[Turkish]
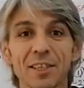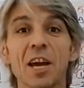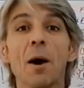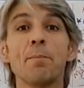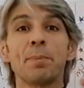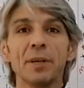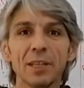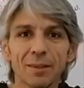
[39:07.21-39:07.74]

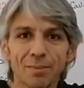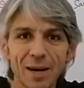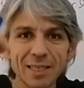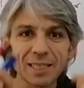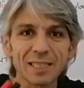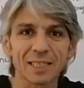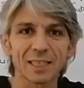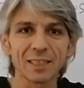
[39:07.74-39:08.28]

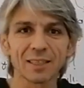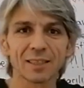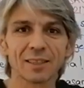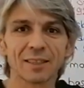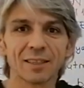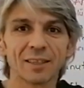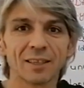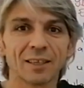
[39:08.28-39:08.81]
yapılması
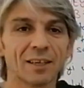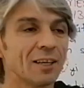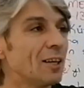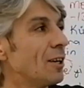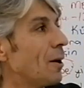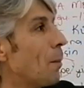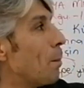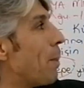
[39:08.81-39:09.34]

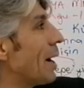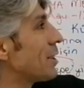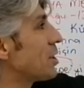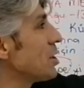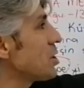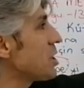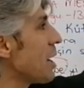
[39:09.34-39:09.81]
Batı